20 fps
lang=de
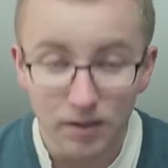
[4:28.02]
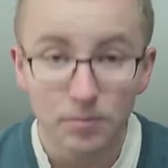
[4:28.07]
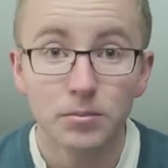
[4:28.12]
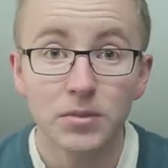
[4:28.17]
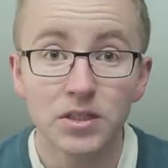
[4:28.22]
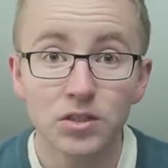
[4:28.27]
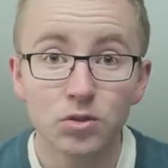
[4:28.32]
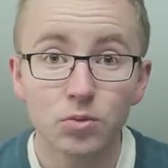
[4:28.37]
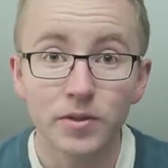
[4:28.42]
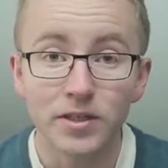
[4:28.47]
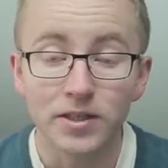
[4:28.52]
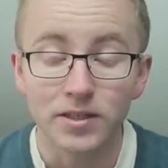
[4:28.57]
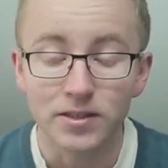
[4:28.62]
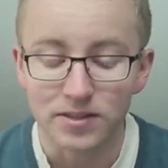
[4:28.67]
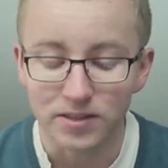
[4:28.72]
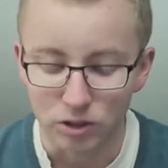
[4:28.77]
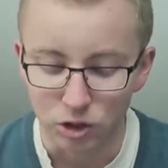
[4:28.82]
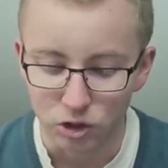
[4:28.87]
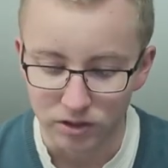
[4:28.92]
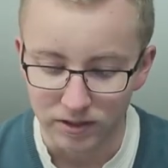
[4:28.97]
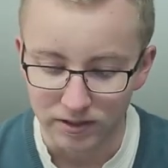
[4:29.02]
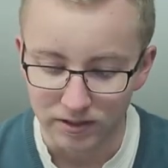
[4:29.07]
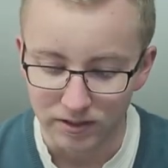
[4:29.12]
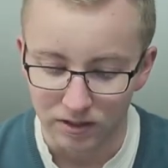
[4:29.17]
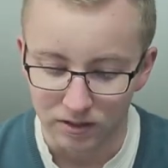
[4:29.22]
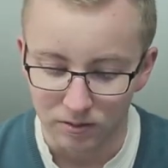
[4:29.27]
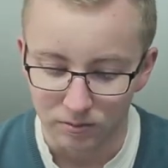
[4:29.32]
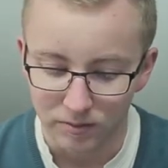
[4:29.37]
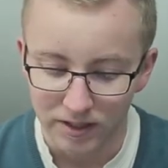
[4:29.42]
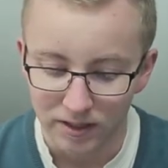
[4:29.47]
Mitzubringen sind steht in
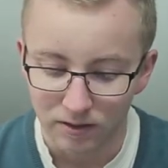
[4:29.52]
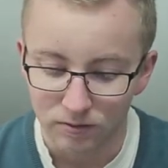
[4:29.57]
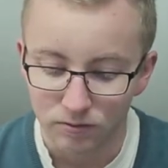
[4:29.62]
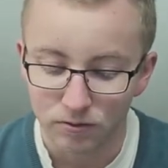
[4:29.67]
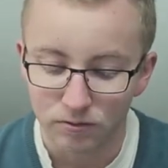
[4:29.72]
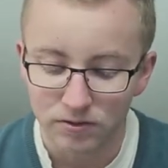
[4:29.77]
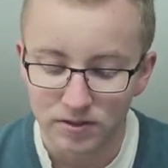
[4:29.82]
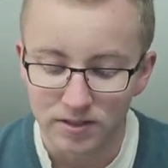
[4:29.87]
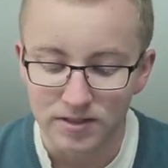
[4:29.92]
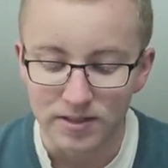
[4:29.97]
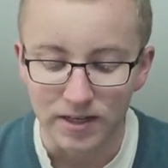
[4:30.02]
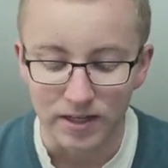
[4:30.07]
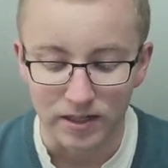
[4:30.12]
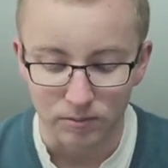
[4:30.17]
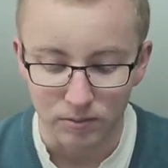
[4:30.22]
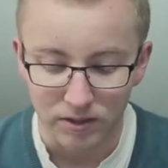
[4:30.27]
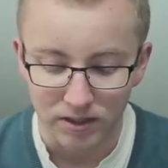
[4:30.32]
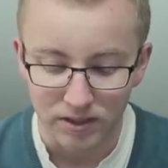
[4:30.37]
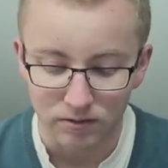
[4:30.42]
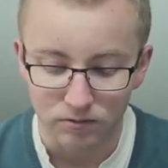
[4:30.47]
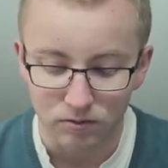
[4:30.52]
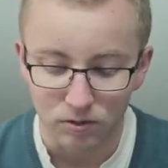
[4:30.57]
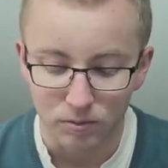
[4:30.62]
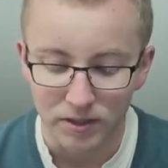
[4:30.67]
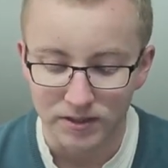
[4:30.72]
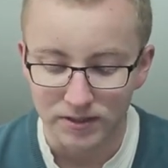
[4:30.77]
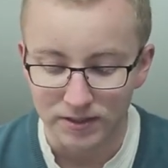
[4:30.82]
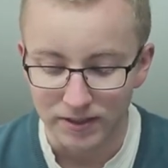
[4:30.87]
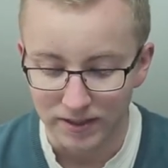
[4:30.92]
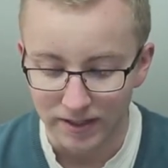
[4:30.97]
der E-Mail, 15 Zeichenblätter,
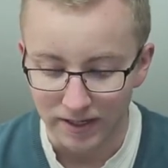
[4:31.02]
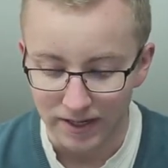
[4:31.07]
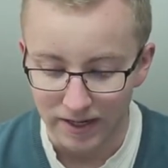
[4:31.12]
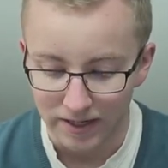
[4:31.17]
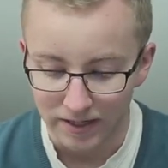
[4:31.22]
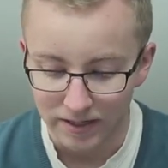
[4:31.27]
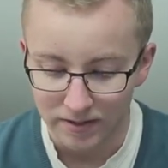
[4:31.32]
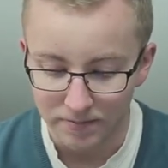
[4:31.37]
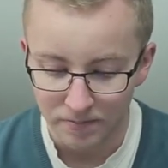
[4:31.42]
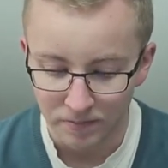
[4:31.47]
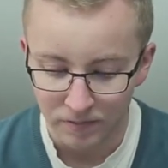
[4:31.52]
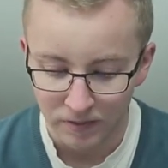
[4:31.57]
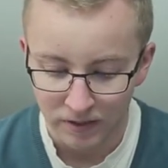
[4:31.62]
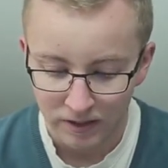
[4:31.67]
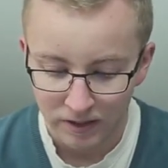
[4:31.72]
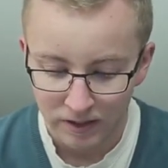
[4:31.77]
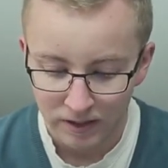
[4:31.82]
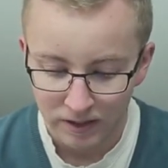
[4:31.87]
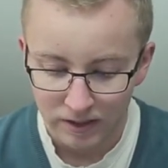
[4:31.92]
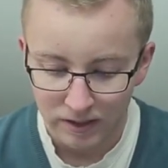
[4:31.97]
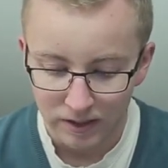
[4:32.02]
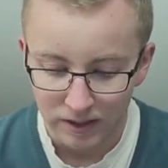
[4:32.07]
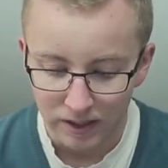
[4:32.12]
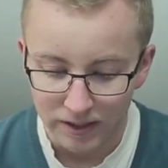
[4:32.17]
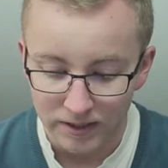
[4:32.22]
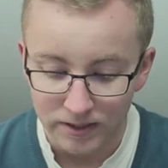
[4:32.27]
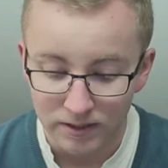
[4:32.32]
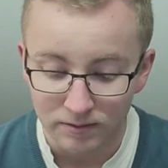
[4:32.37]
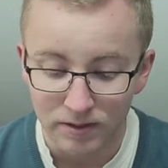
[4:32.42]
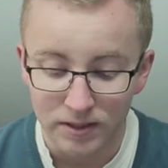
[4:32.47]
Format DIN A3,
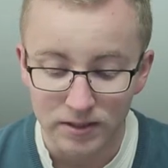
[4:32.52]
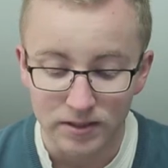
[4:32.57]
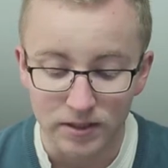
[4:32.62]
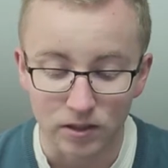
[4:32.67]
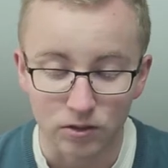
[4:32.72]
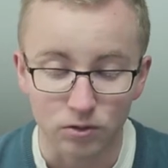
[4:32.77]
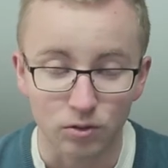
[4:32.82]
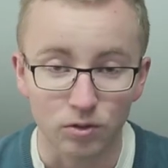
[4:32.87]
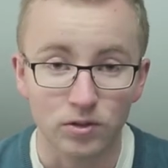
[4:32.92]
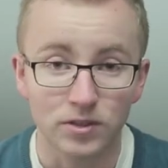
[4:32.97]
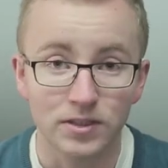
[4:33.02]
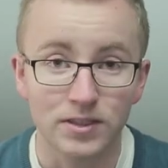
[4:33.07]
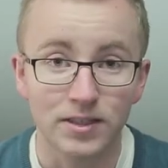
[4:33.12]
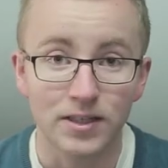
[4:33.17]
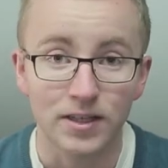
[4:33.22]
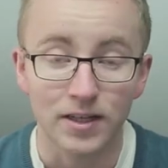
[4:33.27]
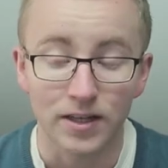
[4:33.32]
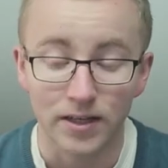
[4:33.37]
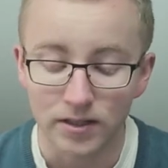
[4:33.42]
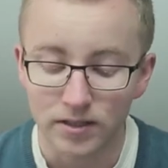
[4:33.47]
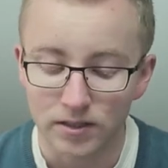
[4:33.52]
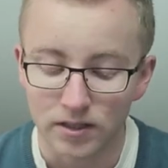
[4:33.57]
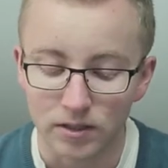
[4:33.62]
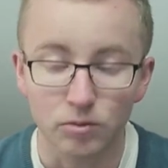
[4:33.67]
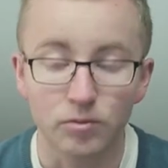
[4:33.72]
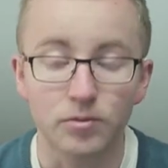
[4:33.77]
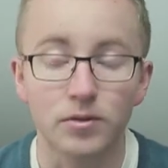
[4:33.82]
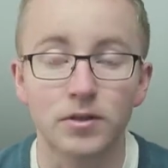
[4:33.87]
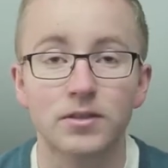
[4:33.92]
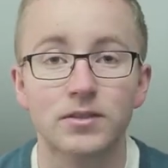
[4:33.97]
leichter weißer Karton DIN A3. Ich
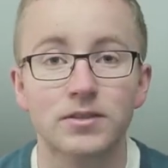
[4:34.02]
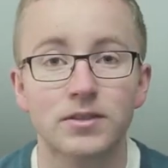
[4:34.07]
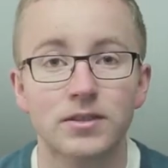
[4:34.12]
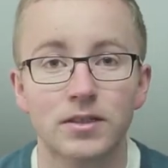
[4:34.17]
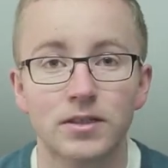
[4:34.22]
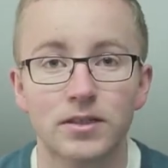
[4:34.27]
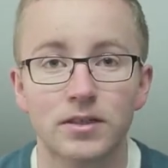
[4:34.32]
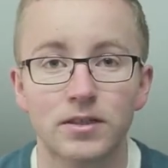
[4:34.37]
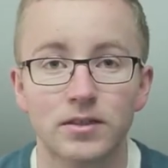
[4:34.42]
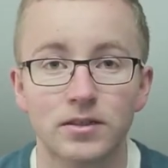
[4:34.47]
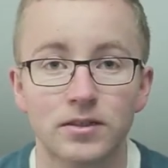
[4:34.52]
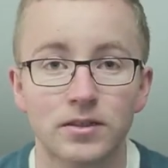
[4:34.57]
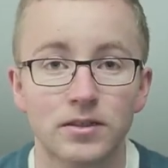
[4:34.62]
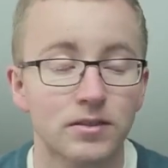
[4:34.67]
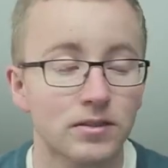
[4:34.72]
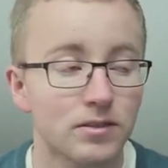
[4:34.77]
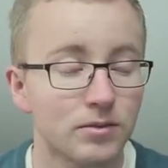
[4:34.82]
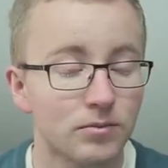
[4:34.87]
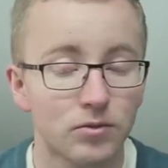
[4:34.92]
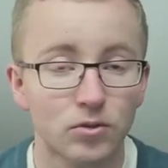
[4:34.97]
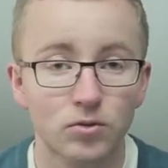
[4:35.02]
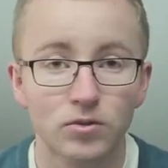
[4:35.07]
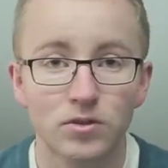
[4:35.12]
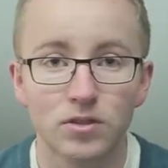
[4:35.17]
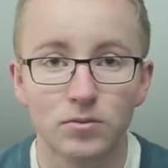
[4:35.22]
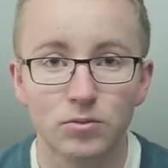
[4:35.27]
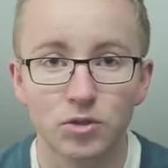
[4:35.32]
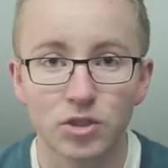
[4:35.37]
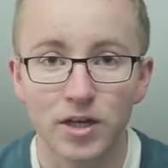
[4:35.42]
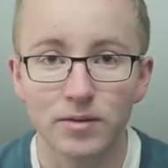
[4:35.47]
habe übrigens äh, in
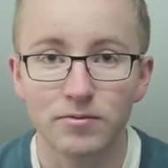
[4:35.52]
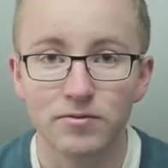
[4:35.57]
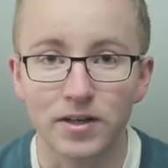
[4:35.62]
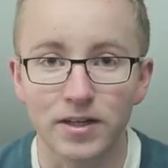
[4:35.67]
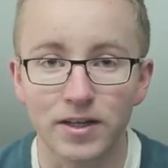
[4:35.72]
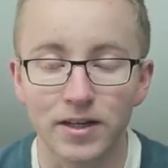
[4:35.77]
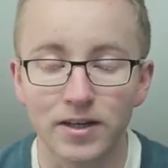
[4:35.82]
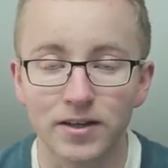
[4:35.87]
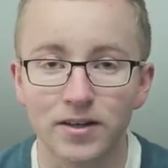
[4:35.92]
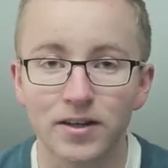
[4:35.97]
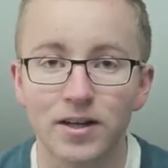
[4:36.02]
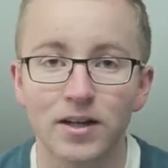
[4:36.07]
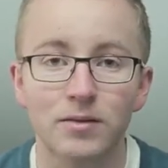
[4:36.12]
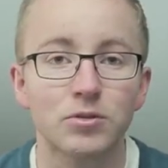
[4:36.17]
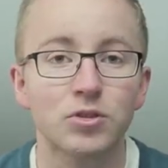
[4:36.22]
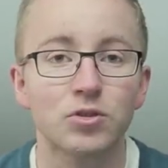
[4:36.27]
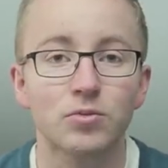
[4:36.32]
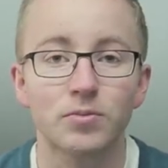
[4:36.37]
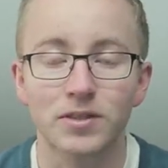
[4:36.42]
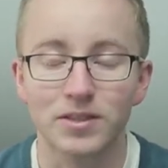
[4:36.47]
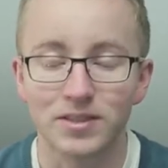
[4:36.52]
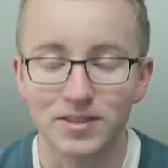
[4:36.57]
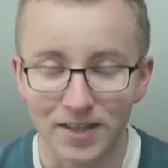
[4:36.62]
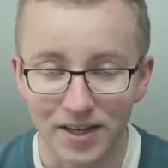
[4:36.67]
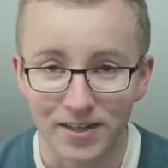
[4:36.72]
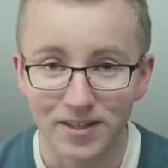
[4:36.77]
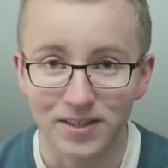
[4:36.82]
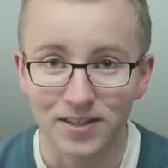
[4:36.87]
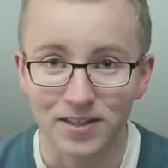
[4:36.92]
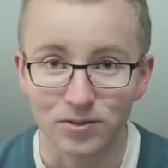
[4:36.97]
unserem Schreibwarenhandel habe ich übrigens
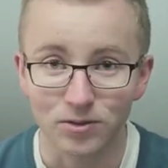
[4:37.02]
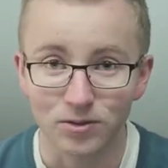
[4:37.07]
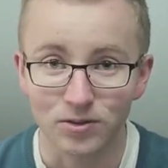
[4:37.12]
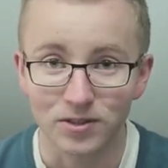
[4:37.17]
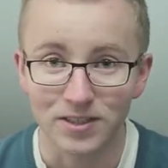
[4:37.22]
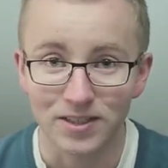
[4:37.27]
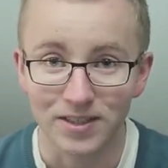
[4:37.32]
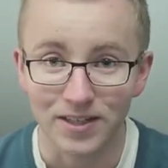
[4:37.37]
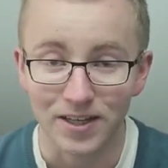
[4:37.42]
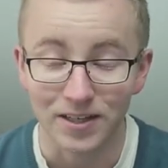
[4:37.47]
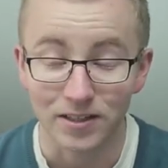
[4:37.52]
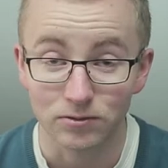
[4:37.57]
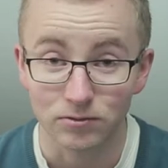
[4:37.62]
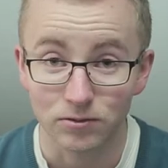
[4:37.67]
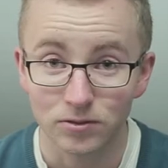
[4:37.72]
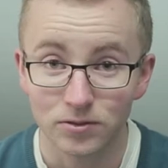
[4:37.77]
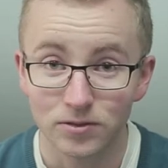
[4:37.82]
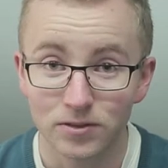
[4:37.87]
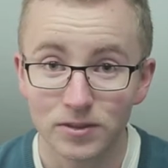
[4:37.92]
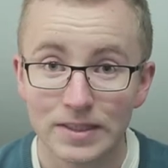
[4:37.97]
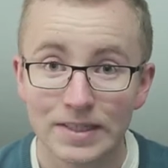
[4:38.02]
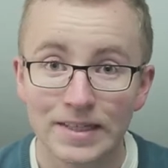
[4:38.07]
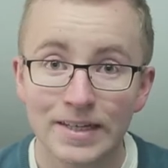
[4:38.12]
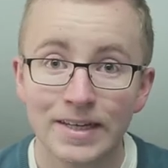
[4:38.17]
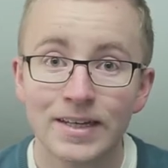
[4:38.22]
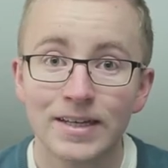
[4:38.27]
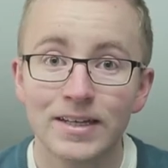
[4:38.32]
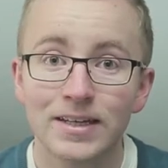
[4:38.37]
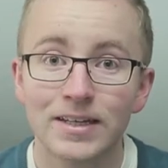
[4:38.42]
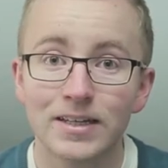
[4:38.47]
keinen Karton DIN A3 gefunden.
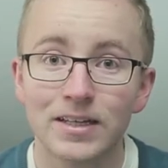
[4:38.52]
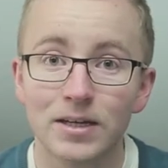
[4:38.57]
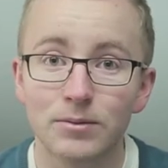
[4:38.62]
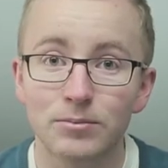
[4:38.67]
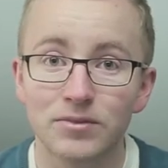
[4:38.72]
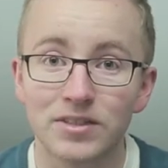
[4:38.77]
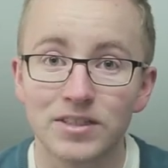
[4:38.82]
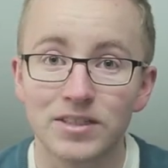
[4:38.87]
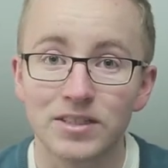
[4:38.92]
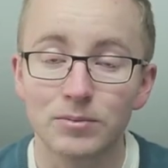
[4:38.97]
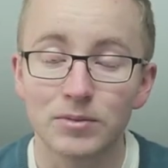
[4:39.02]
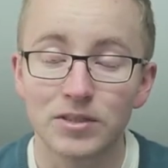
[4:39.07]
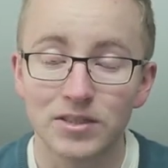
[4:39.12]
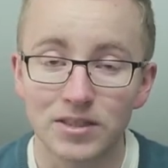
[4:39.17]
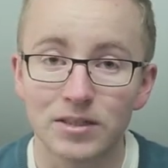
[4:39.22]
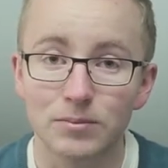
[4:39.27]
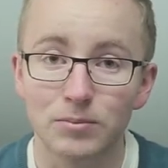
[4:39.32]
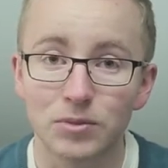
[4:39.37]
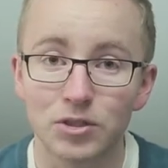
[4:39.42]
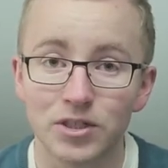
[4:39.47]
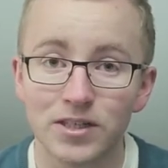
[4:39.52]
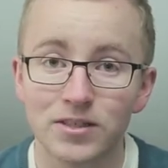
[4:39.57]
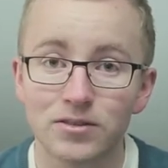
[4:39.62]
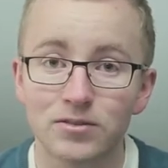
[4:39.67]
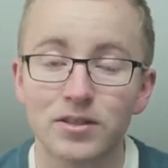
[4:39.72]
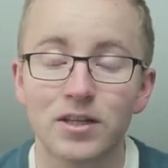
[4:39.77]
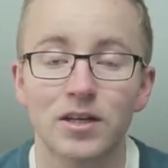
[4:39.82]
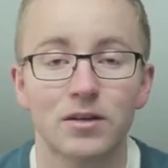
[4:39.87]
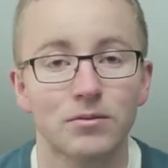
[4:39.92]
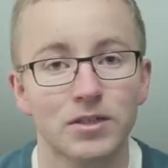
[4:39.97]
Ich habe was im Internet bestellt
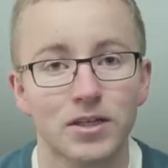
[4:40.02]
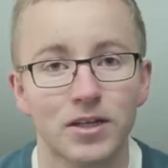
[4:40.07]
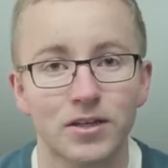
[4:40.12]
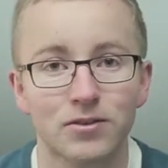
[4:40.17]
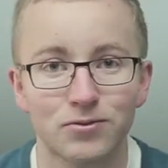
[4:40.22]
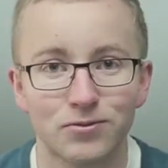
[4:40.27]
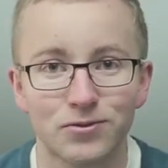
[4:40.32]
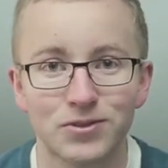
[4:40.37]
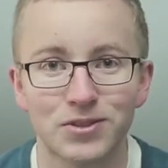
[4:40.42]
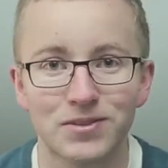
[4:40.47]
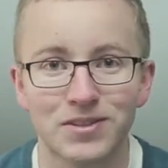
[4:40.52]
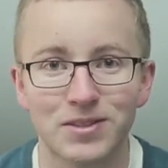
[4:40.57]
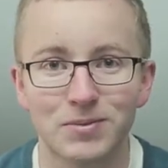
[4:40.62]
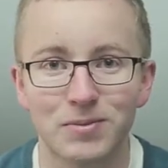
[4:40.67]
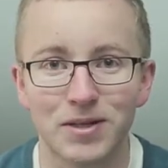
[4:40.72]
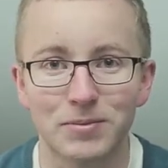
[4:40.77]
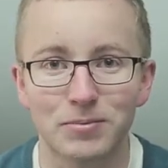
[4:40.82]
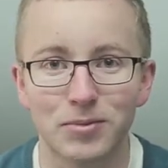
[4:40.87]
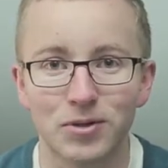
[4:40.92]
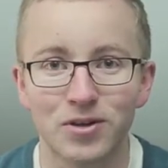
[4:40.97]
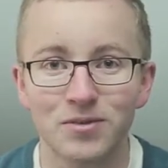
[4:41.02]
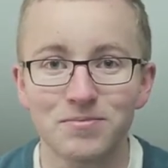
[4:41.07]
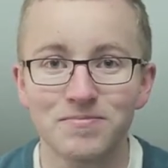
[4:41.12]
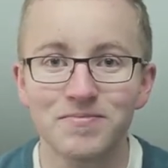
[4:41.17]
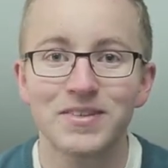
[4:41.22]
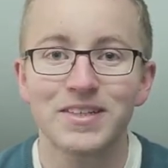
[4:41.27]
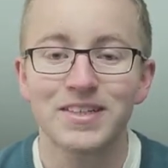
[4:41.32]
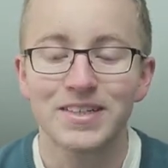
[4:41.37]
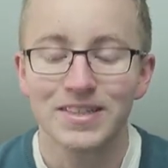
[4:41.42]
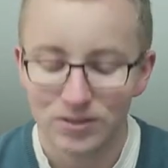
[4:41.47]
und da habe ich gleich 25 Blatt
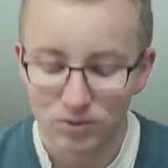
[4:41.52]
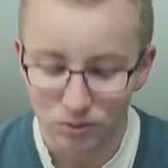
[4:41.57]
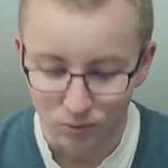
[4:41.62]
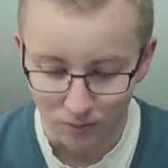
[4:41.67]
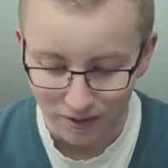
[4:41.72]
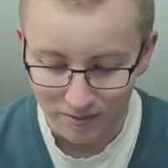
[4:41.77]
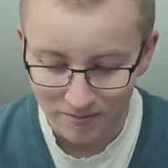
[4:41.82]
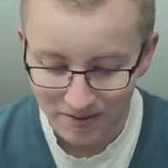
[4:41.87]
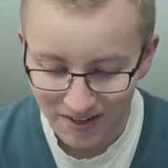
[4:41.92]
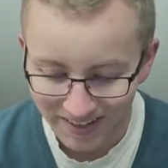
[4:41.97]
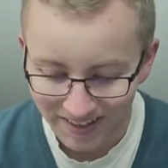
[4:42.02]
bekommen. Super.